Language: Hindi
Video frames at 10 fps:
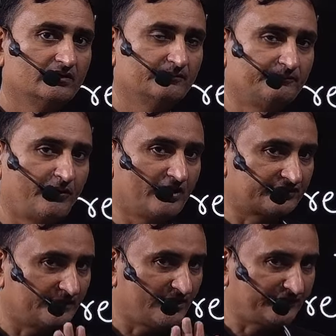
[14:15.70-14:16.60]

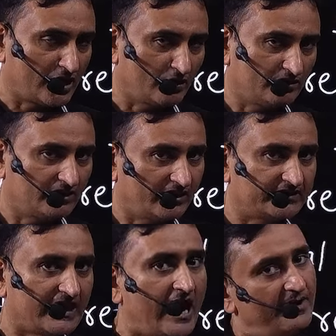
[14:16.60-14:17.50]
पॉजिटिव स्क्वायर रूट
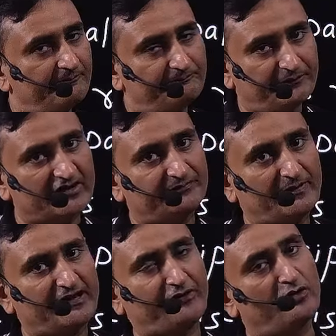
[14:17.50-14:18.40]
या प्रिंसिपल
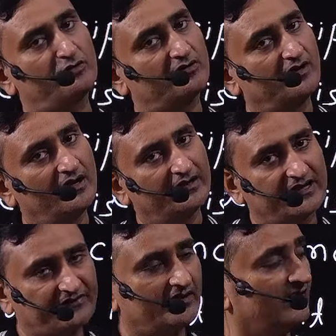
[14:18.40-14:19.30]
स्क्वायर रूट
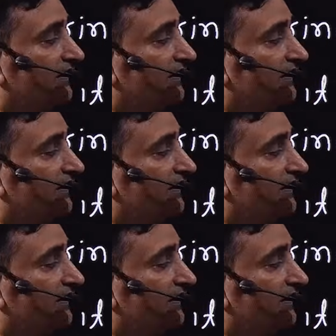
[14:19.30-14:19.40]
किसे आ,